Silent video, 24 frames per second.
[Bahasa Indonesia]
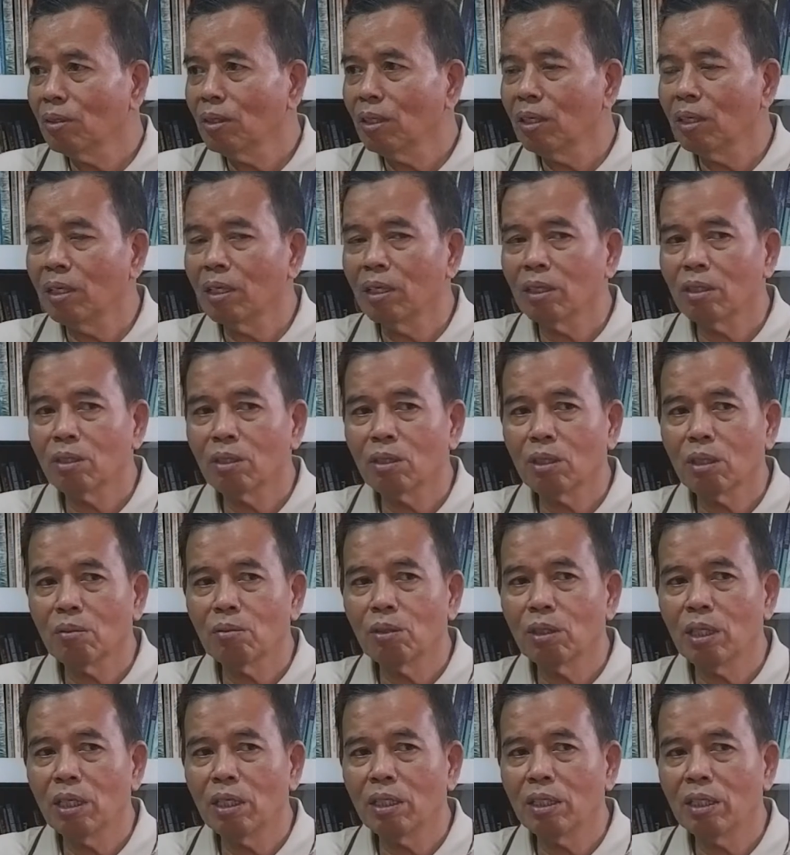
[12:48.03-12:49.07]
Nah, terus
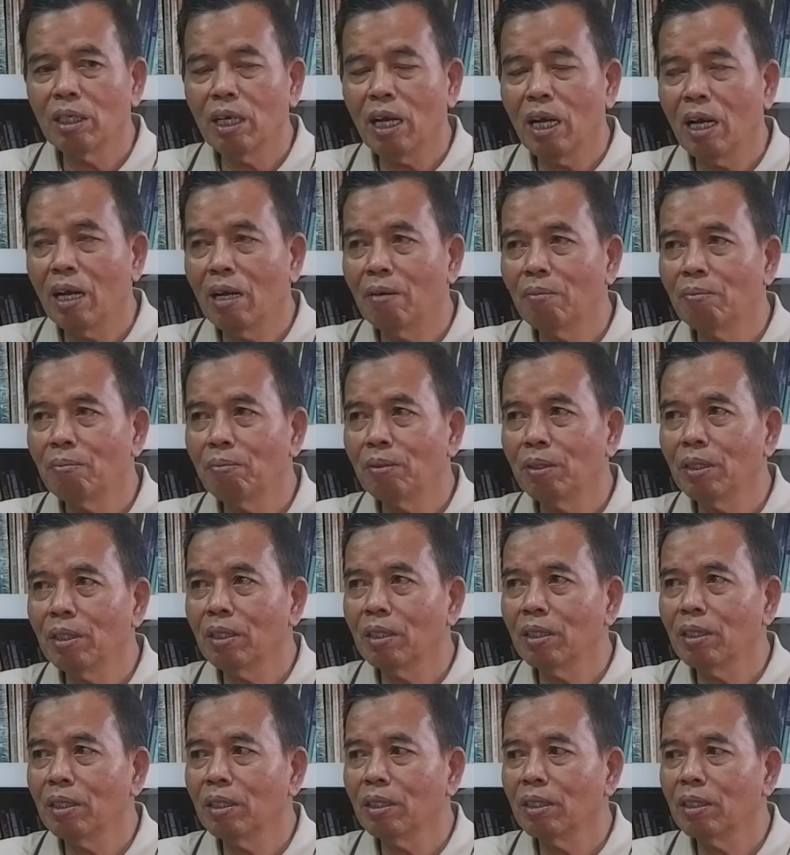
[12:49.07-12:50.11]
kemudian
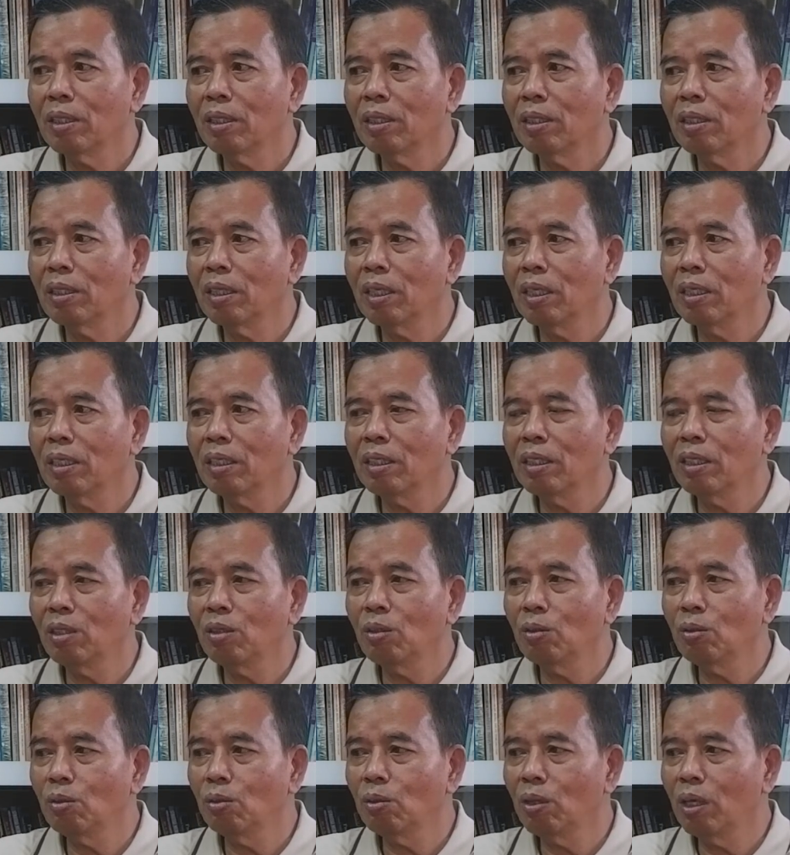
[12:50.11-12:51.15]
diambil dan
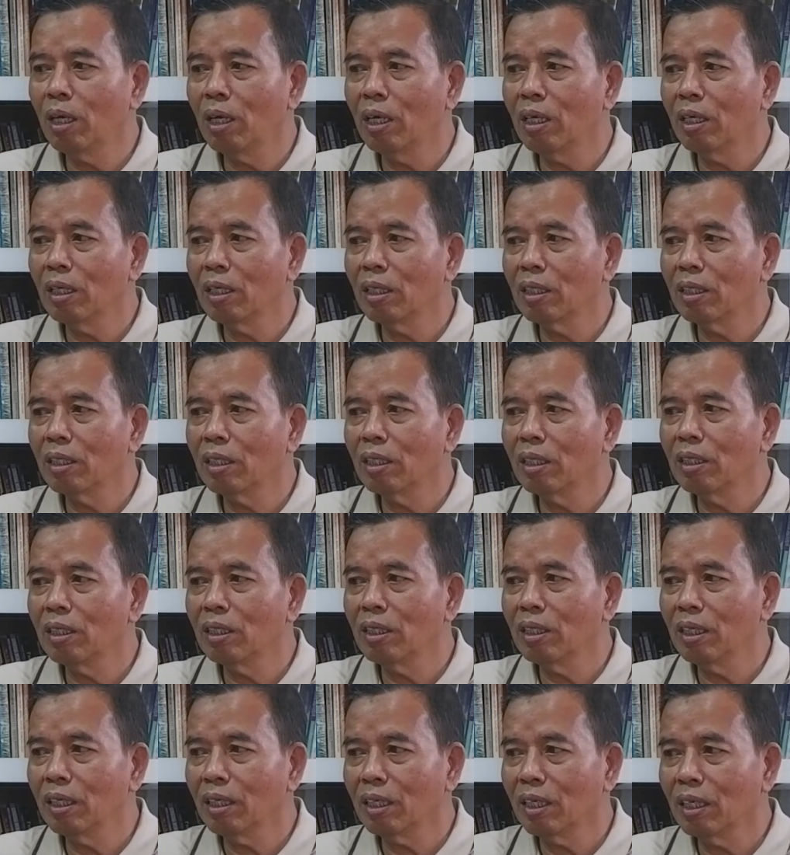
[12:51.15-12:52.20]
dijual
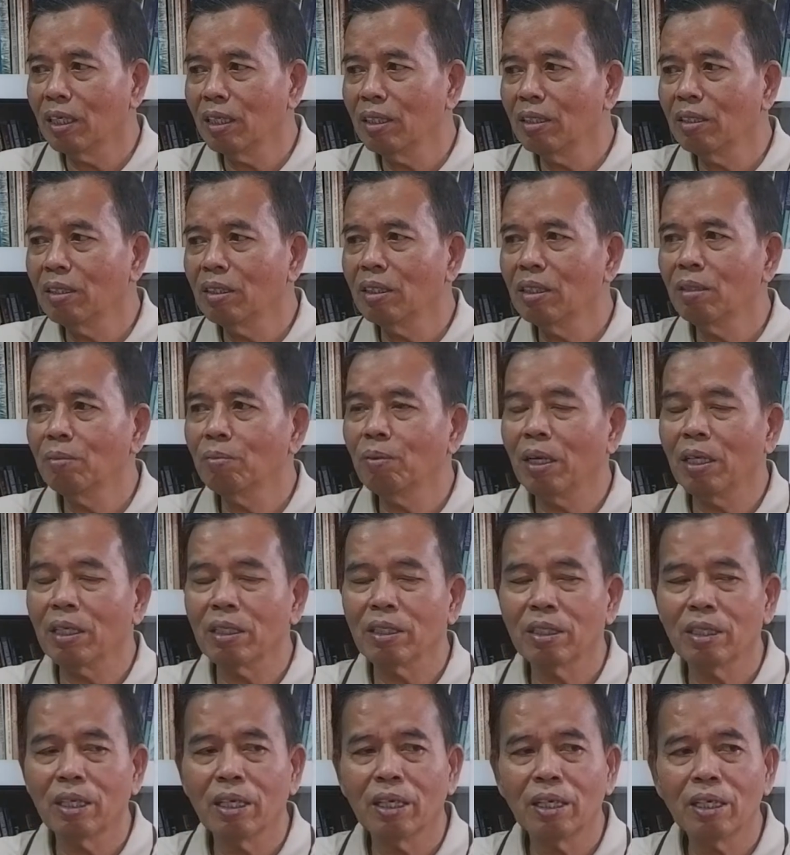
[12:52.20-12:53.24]
ya kan di
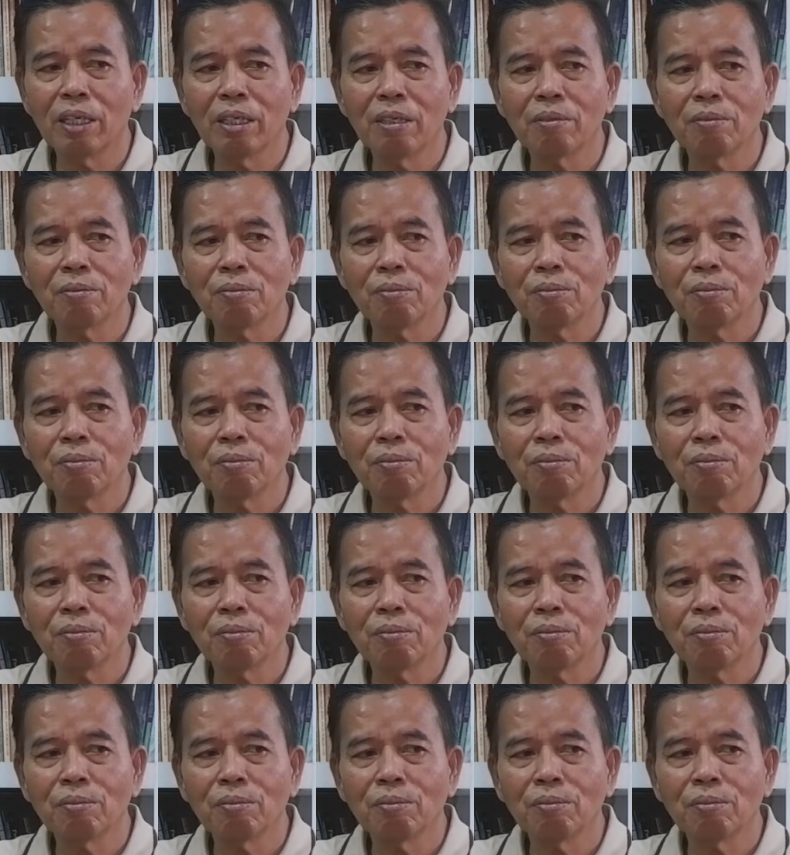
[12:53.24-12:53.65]
pasar